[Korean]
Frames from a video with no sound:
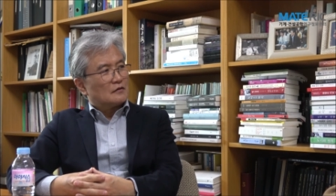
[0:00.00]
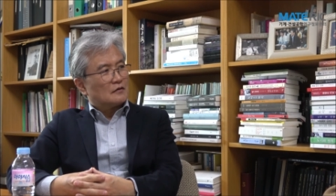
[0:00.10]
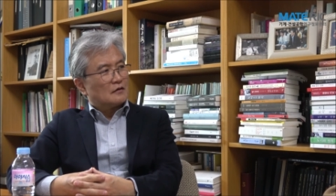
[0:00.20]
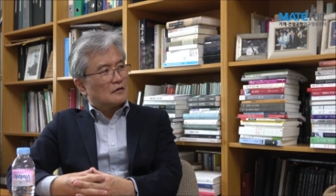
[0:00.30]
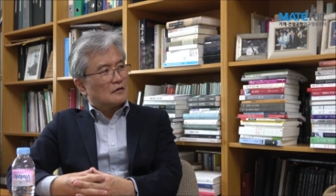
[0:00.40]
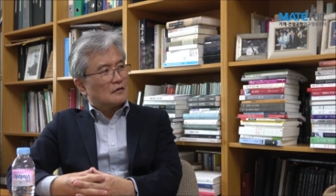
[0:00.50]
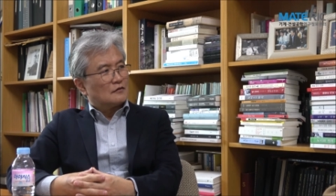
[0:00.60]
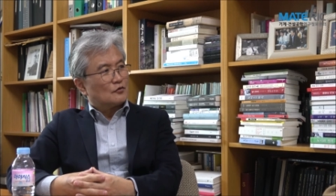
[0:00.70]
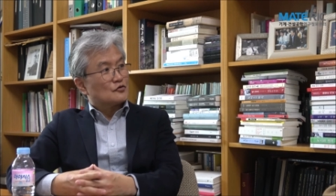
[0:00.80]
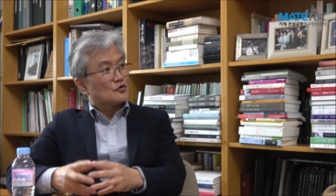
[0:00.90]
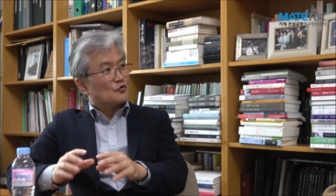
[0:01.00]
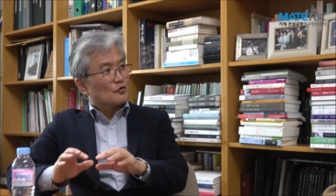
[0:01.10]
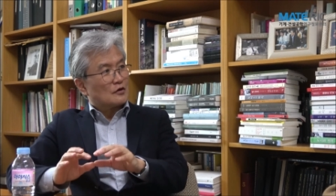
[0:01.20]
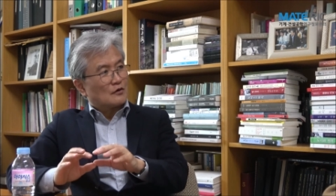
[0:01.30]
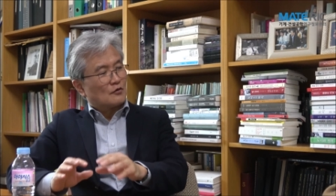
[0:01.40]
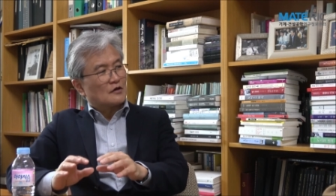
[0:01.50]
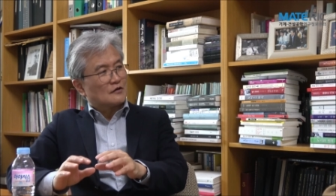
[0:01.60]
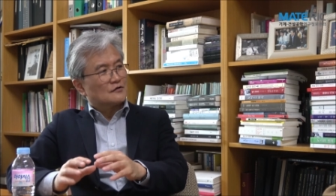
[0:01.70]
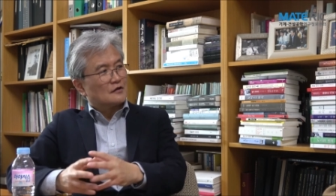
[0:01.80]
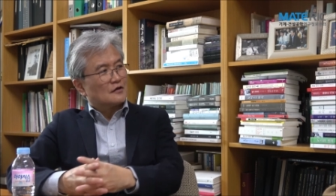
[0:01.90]
어, 용지용규라고
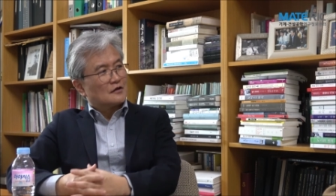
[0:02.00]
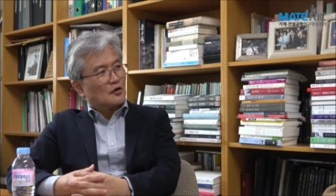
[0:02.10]
하는 것을